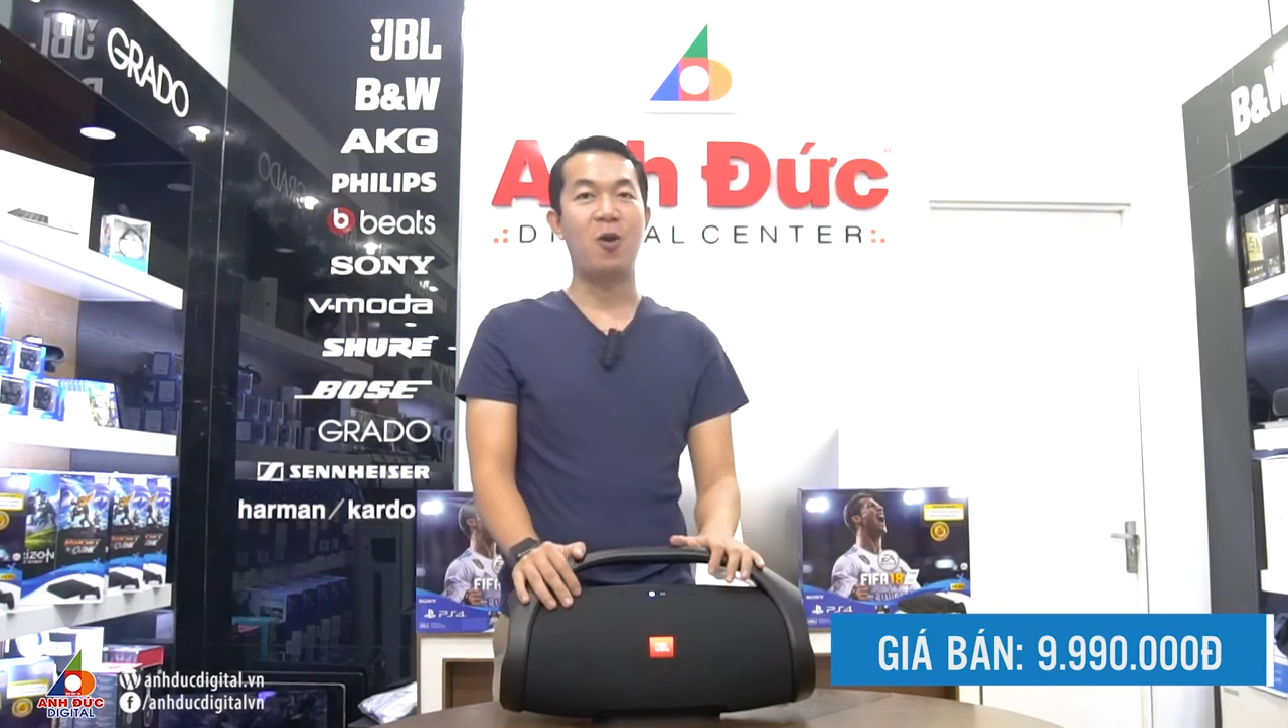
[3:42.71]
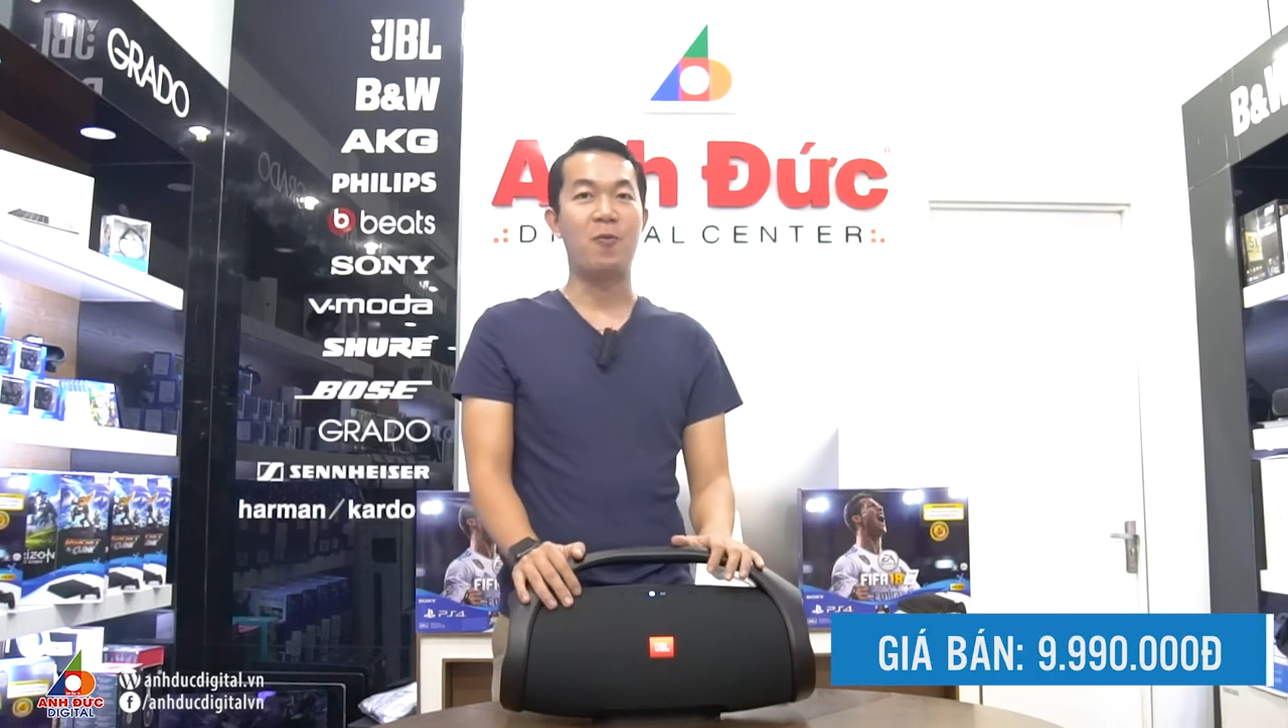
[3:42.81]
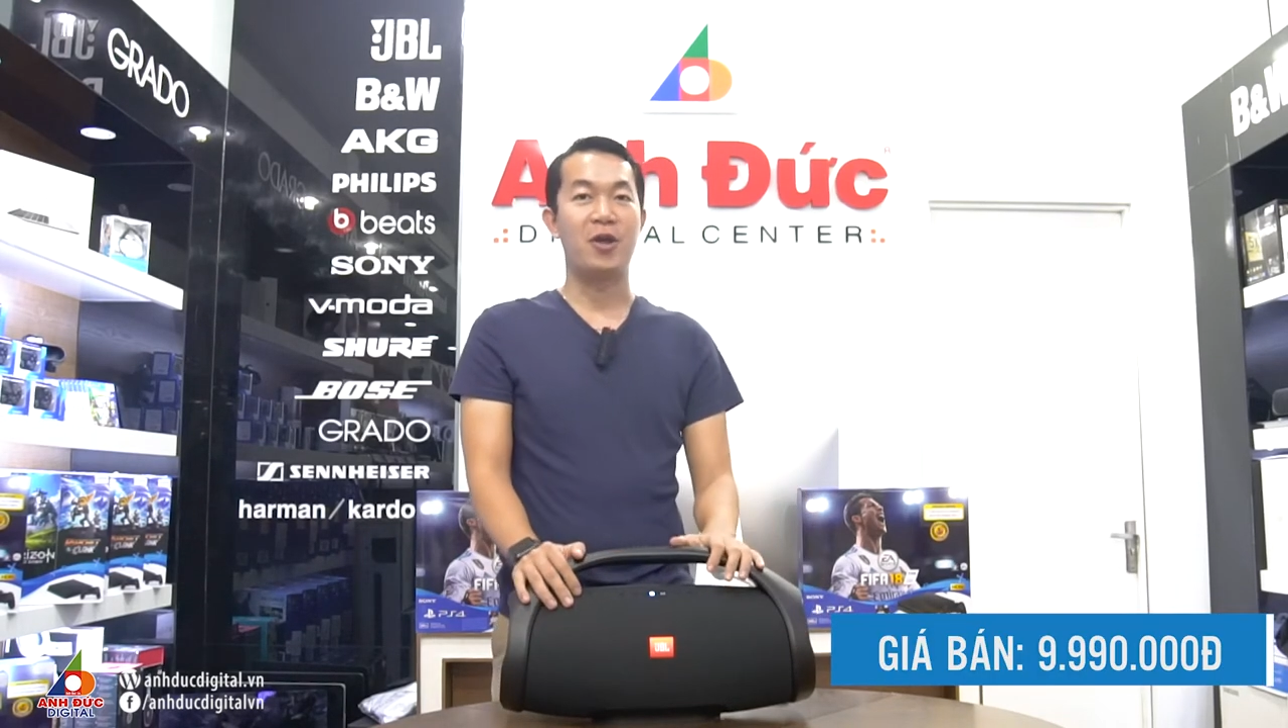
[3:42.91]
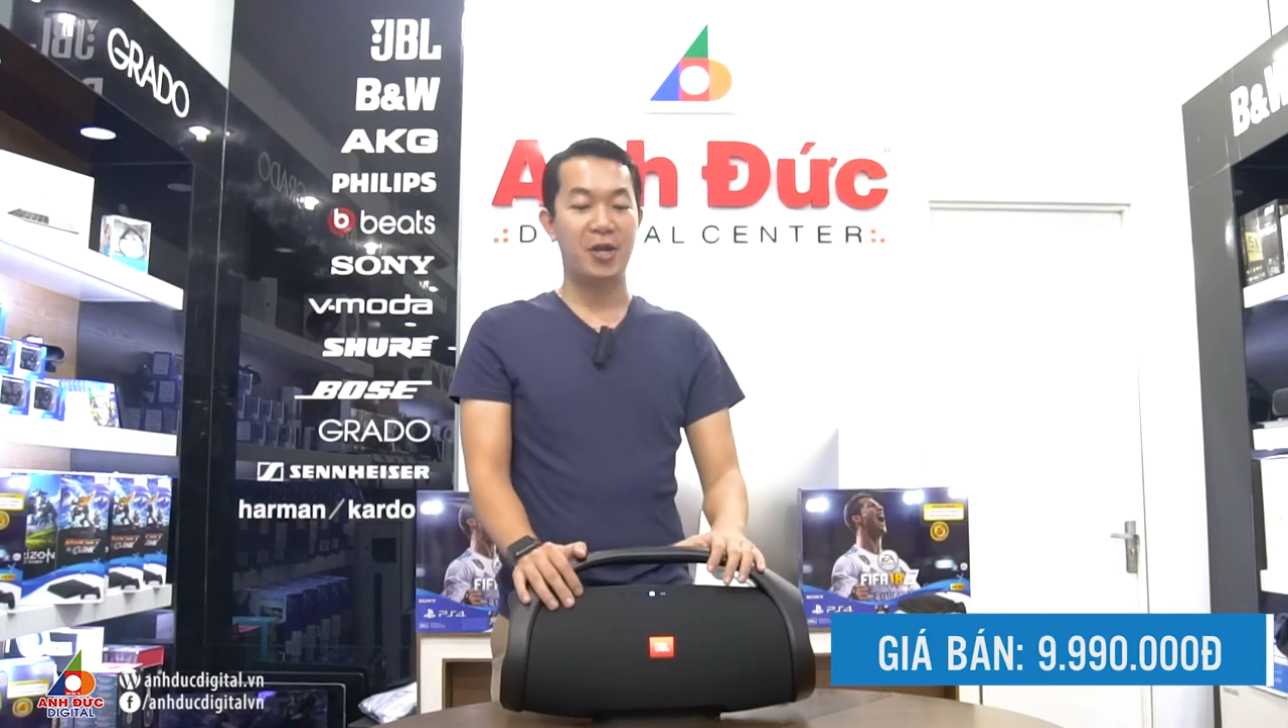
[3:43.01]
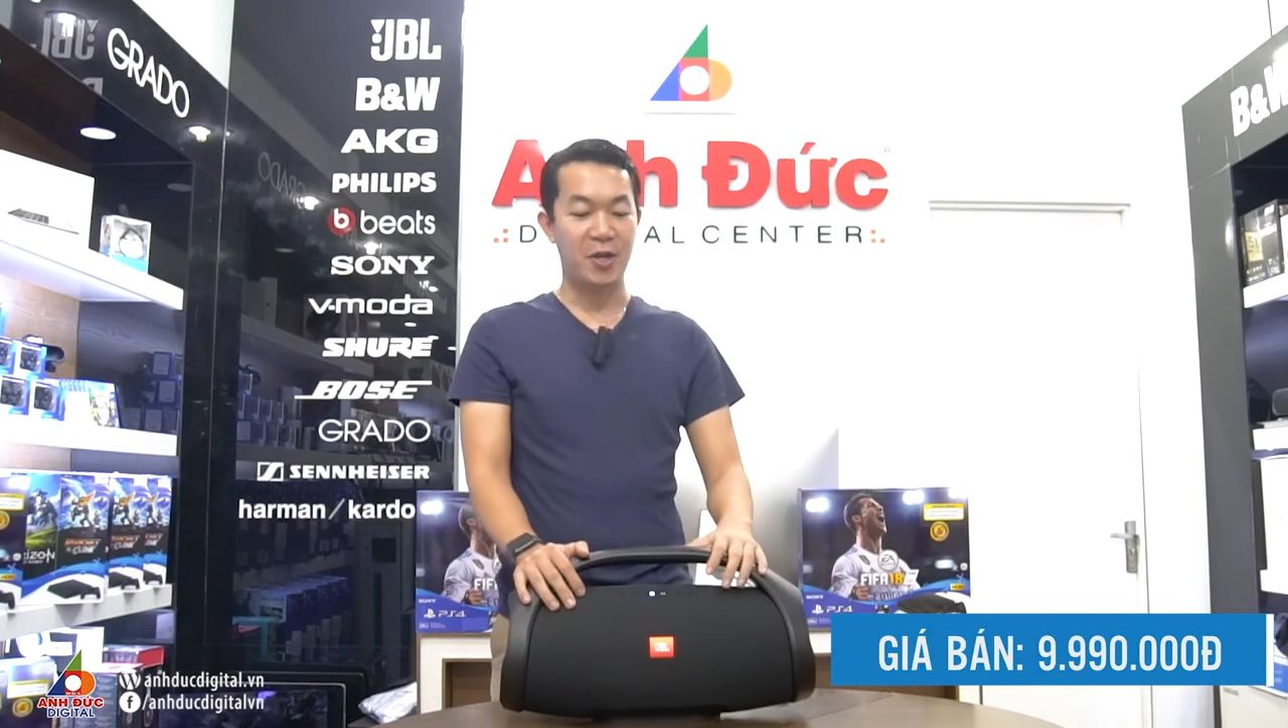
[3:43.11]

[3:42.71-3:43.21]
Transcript: đồng.